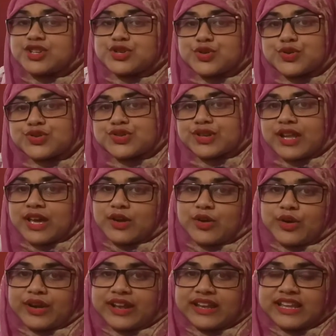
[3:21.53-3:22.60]
সূচনা
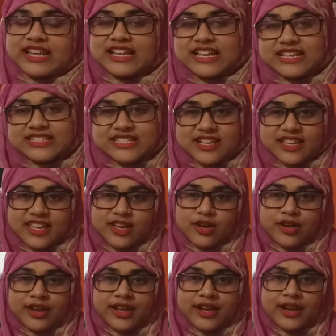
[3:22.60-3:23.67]
করেন ইলিয়াদ কি
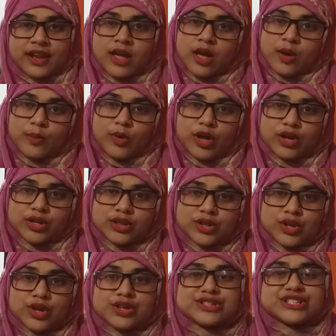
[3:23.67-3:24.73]
করেন বলতো
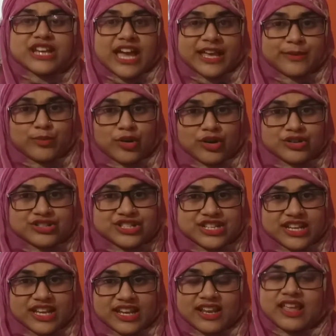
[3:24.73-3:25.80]
শাহী
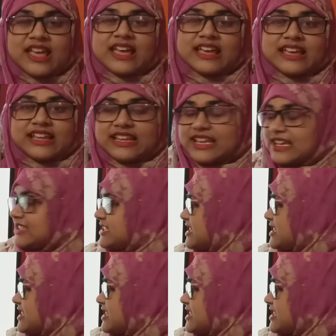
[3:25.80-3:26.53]
বংশের ইলিয়াদ